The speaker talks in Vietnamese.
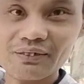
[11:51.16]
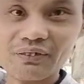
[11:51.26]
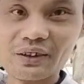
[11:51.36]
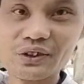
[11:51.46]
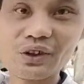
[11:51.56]
phải
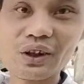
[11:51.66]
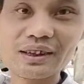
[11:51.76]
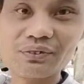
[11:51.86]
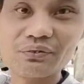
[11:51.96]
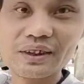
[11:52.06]
nói rõ
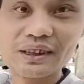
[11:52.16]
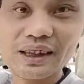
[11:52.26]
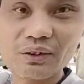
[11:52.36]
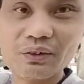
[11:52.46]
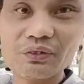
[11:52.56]
trên
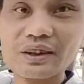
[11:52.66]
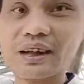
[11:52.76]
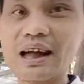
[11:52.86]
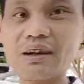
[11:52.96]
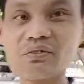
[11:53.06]
video không gửi
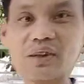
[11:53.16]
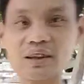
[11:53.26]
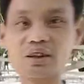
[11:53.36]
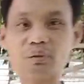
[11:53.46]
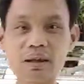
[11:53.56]
hàng về cho
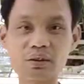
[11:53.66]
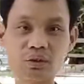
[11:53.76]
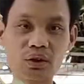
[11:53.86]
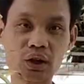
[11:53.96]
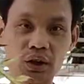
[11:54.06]
các bác nó
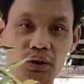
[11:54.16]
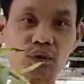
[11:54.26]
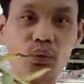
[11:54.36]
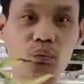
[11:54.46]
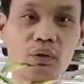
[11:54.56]

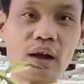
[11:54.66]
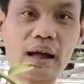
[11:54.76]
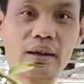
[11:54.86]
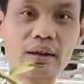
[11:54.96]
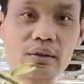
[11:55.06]
rụng lá
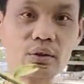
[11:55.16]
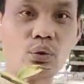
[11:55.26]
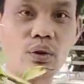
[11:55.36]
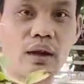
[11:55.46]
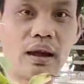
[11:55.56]
đấy, nó
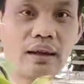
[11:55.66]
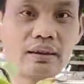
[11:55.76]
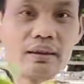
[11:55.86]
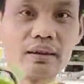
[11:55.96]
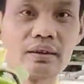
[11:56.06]
xuống lá thì
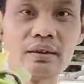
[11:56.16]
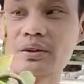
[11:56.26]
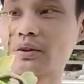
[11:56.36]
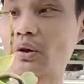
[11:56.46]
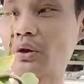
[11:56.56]

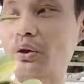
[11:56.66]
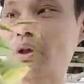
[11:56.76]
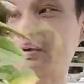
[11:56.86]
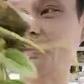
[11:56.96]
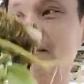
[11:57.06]
khó nói
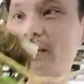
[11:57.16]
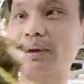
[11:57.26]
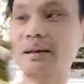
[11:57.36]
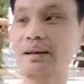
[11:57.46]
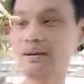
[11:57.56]
lắm nhé các bác
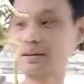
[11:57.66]
nhé